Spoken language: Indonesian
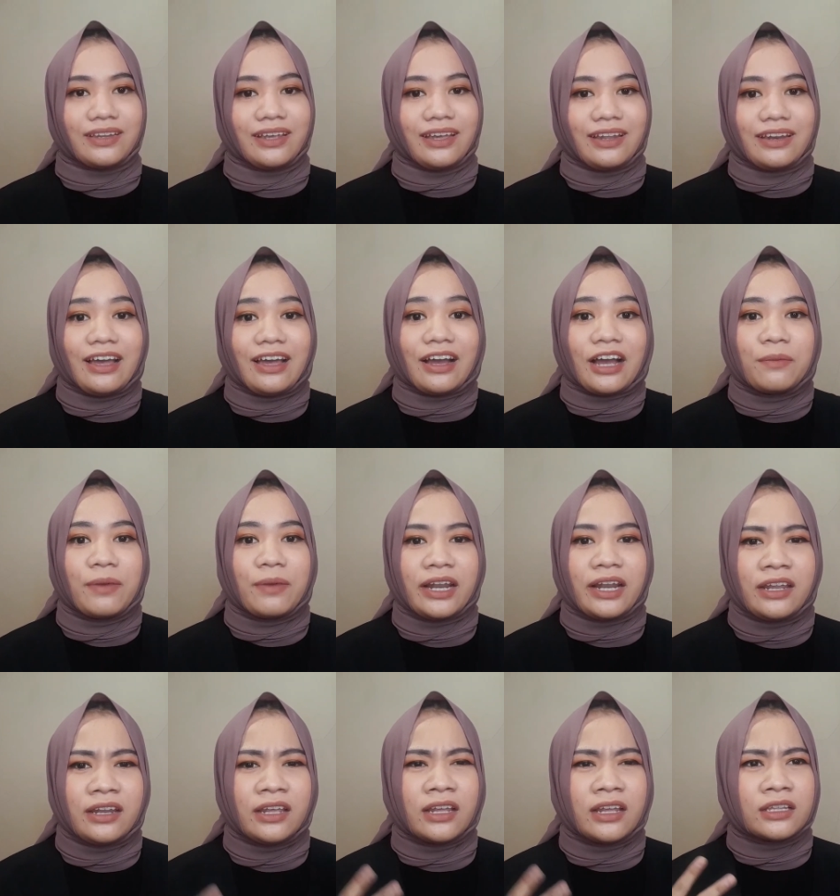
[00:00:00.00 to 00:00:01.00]
Nah, kabar
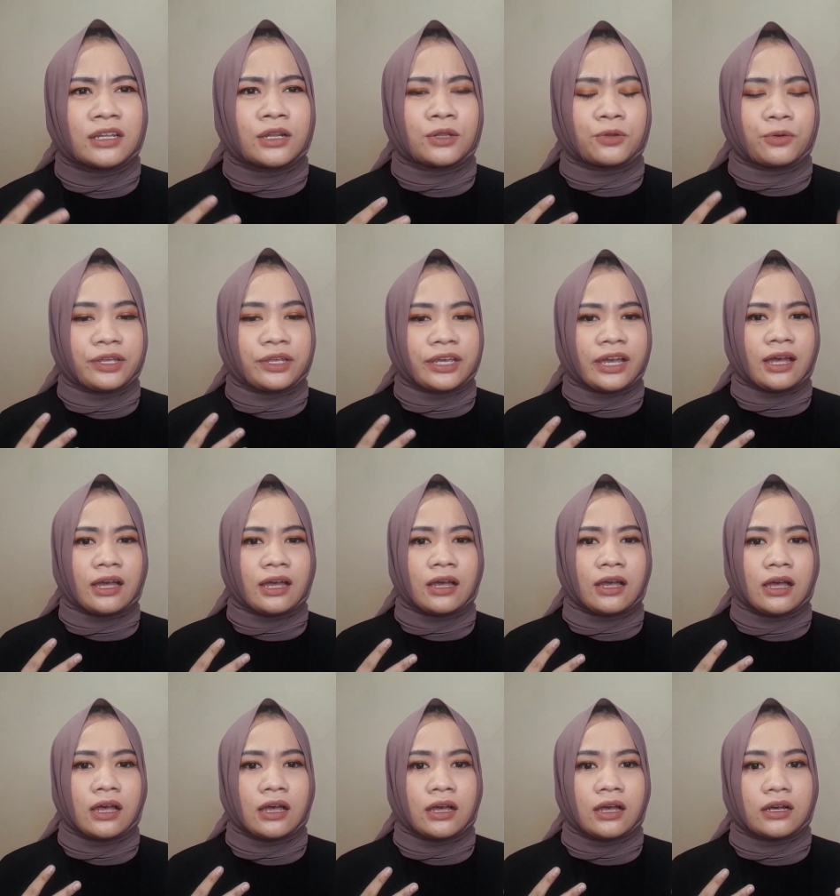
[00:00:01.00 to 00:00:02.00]
ini tentunya
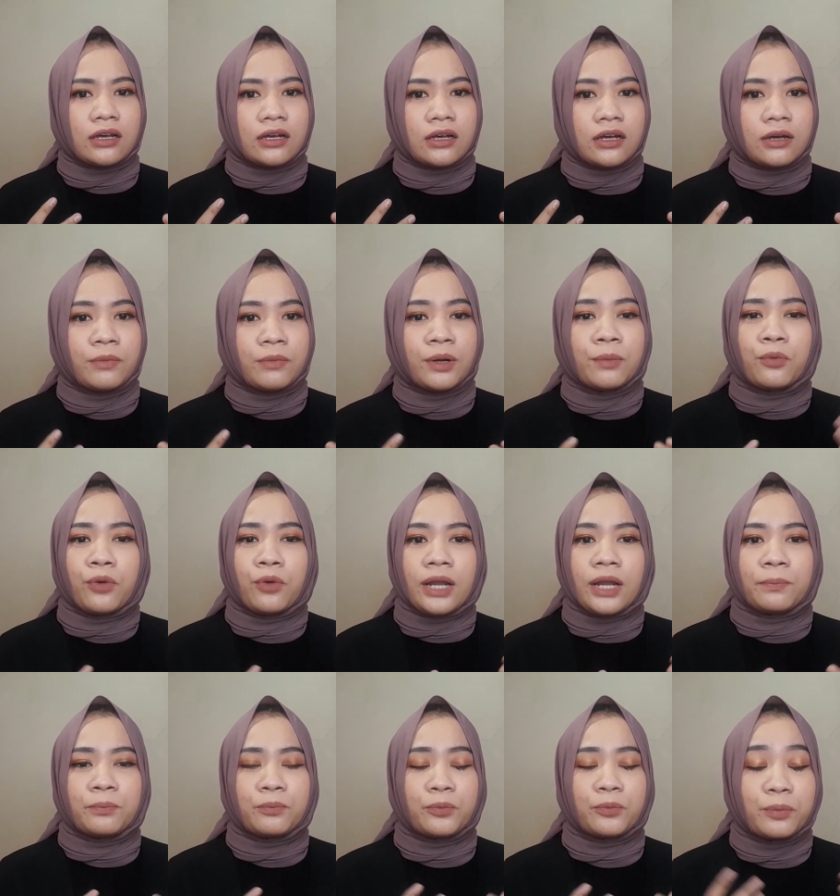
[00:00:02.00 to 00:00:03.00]
e,
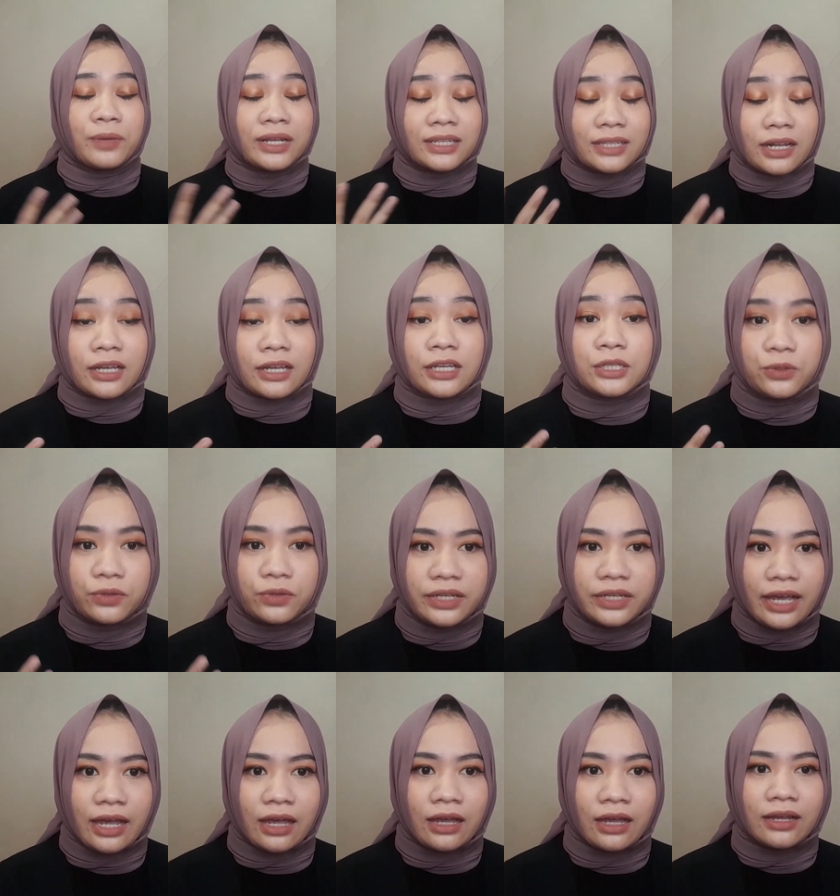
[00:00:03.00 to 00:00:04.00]
membuat publik
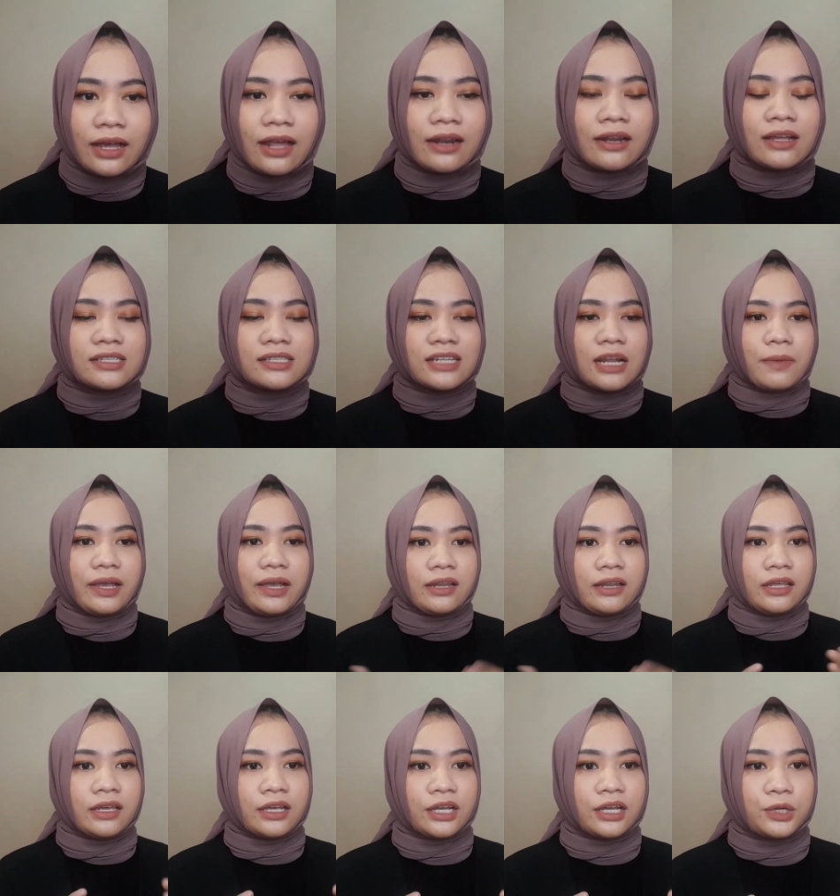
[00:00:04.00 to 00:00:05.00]
terkejut ya, karena selama
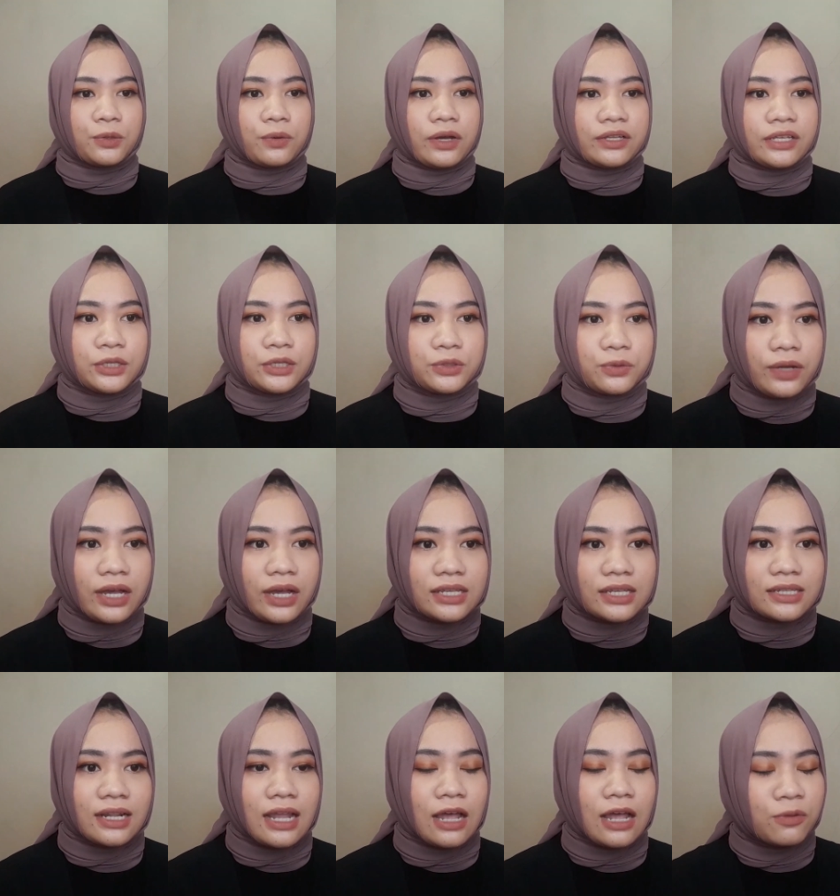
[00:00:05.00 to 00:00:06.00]
ini keduanya
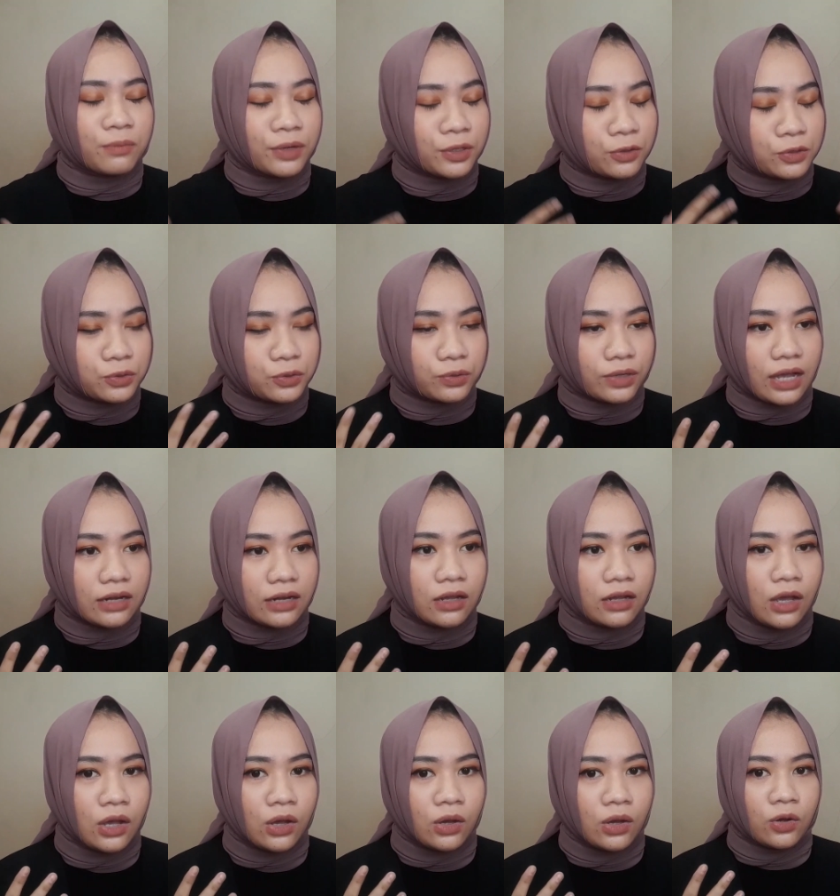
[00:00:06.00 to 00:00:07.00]
juga selalu menunjukkan
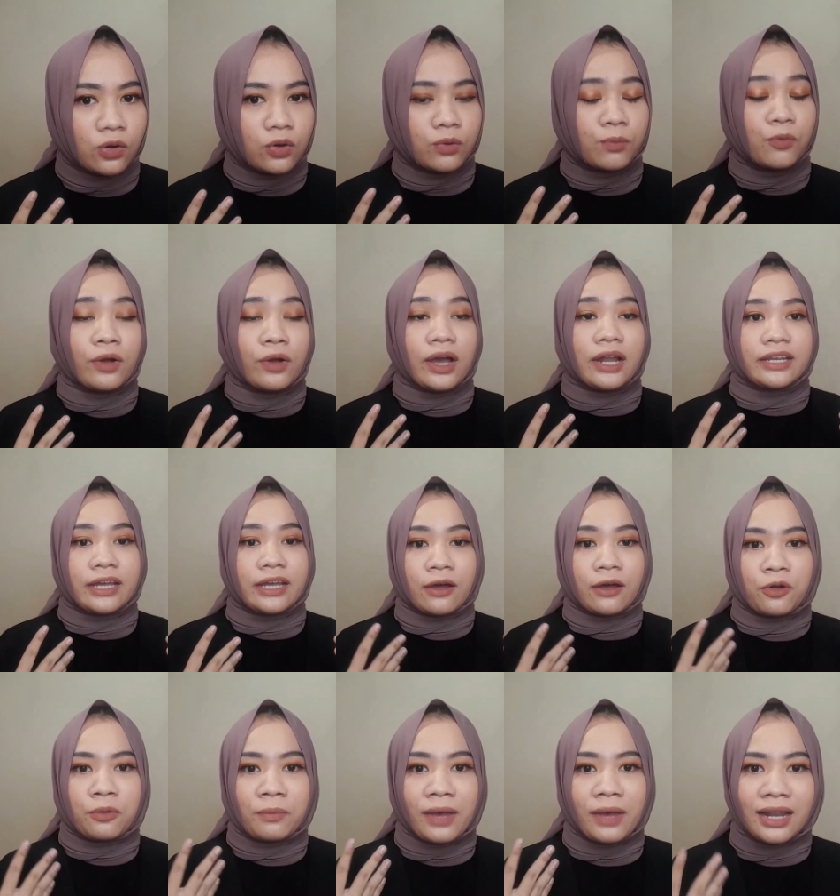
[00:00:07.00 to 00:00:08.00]
hubungan
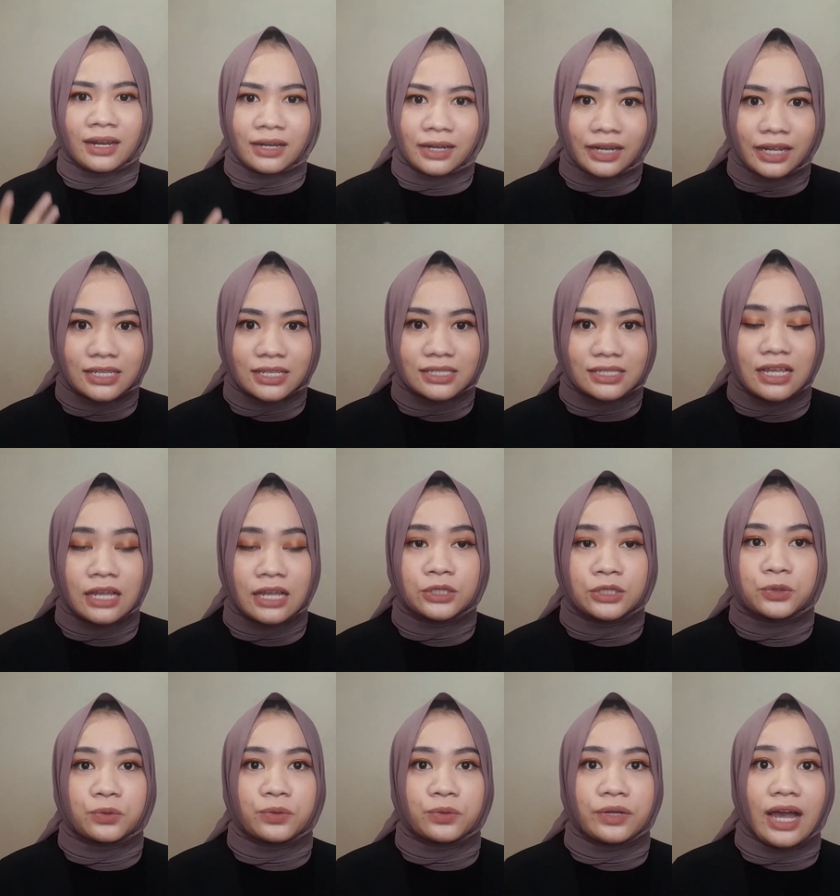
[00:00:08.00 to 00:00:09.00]
yang romantis dan
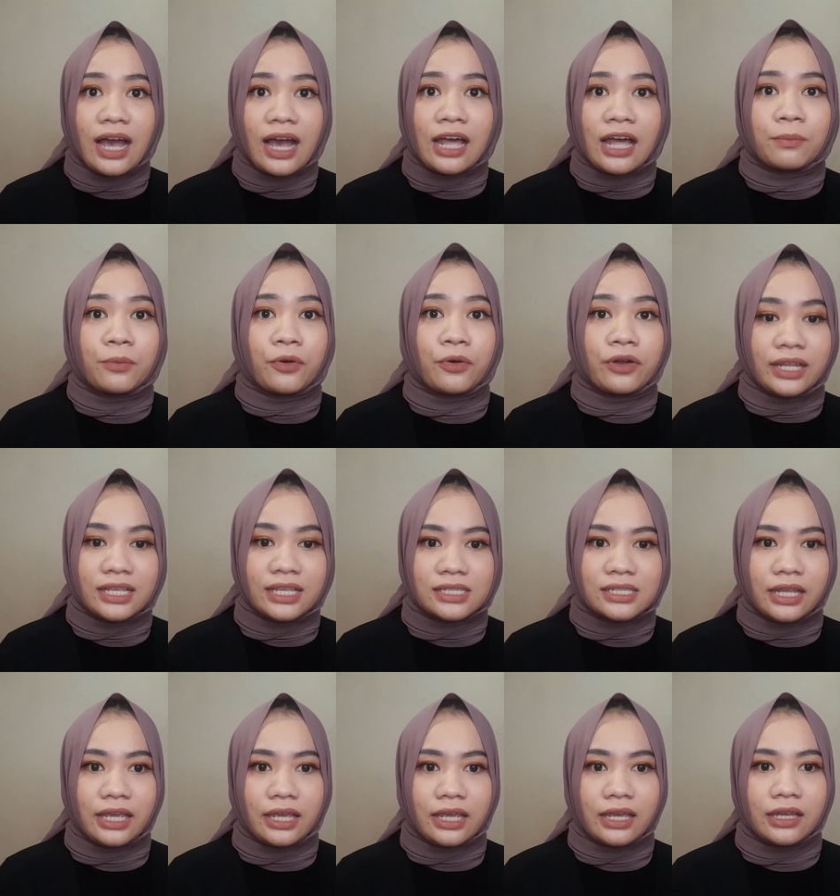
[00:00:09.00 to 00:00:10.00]
juga
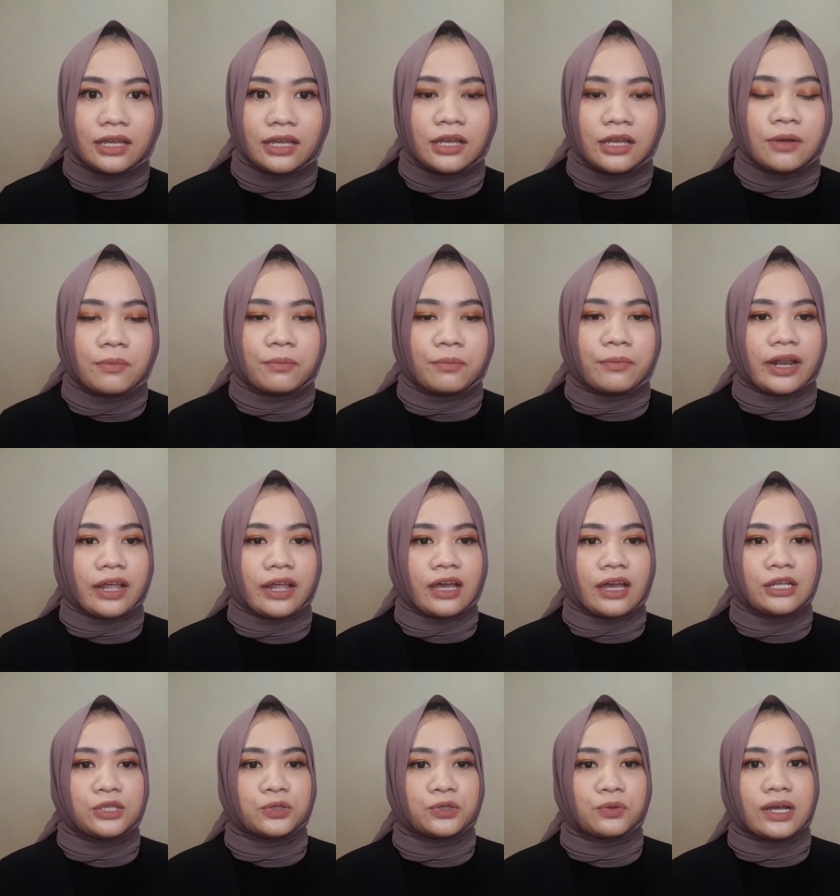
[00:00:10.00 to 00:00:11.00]
harmonis nih
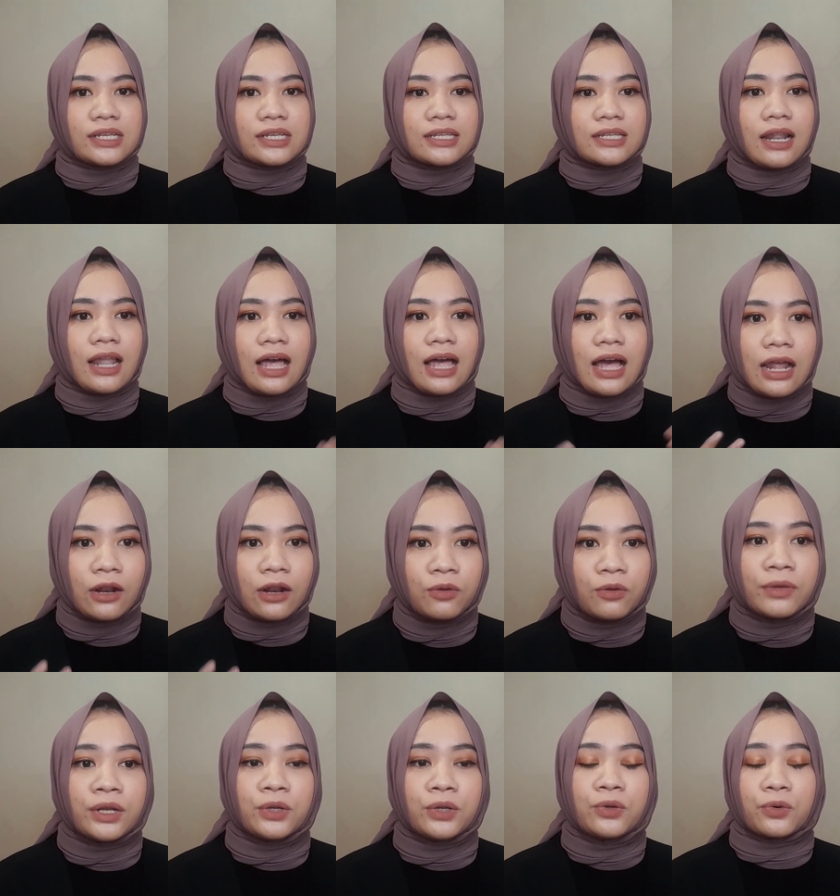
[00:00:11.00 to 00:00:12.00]
mereka juga selalu
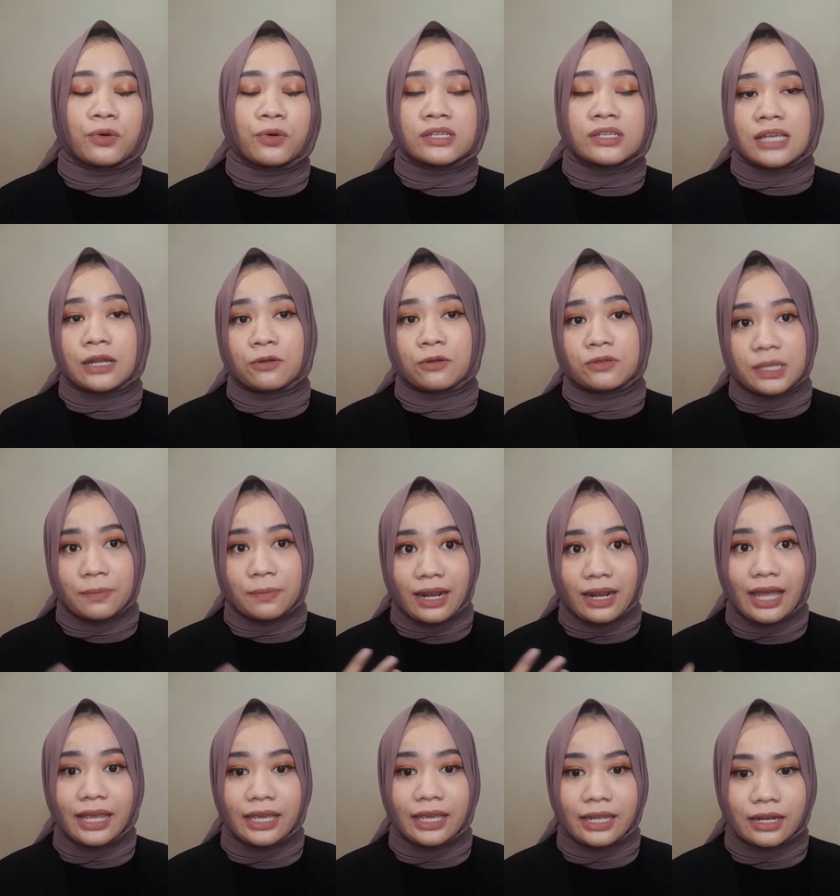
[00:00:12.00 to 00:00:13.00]
mendukung satu sama
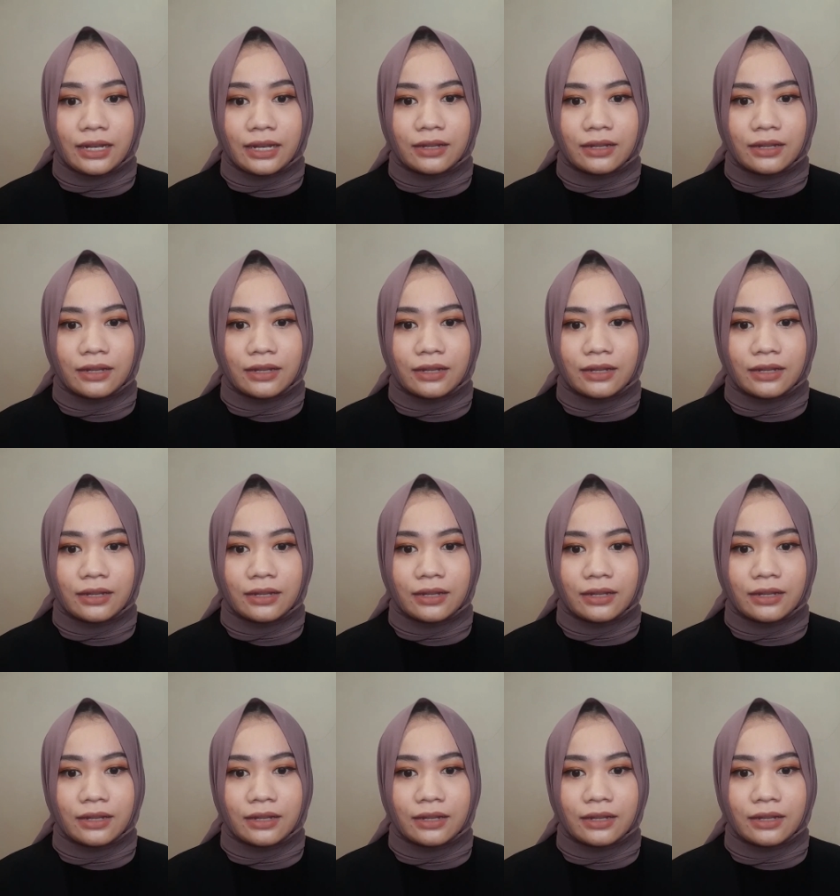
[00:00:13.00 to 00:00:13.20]
lain.